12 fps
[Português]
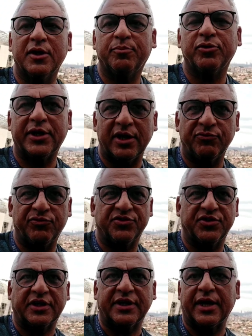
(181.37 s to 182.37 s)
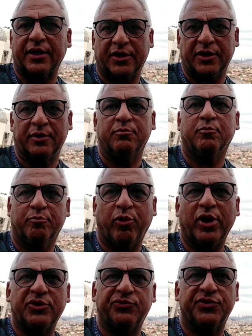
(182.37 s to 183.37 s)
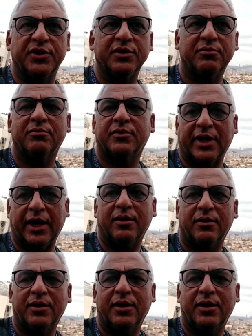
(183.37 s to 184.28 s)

quem puder visitar aqui, pode vir, tá?